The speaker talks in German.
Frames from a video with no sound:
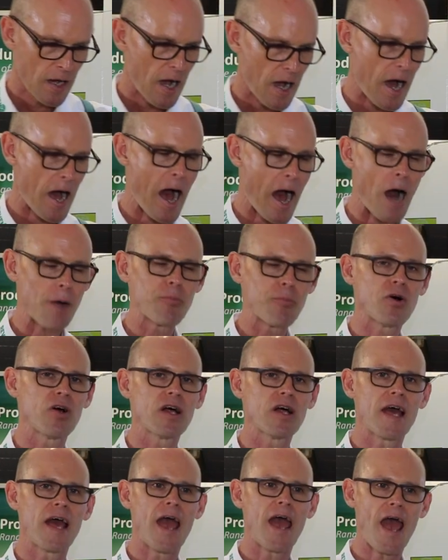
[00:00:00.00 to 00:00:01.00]

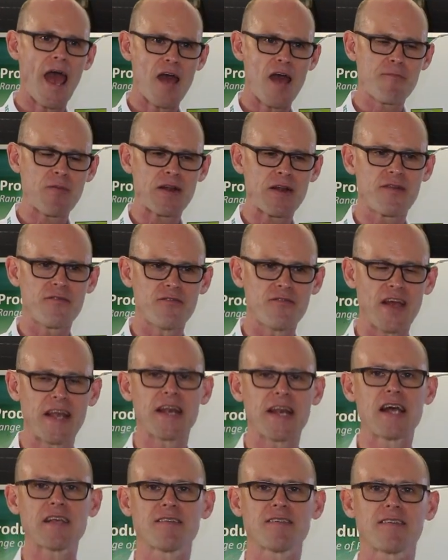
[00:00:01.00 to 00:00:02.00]
Aber eben,
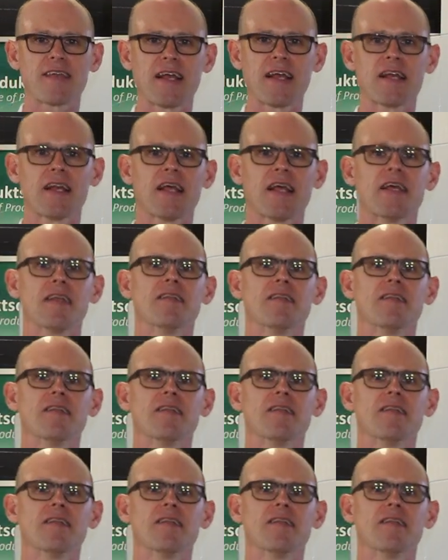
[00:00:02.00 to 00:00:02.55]
wenn es denn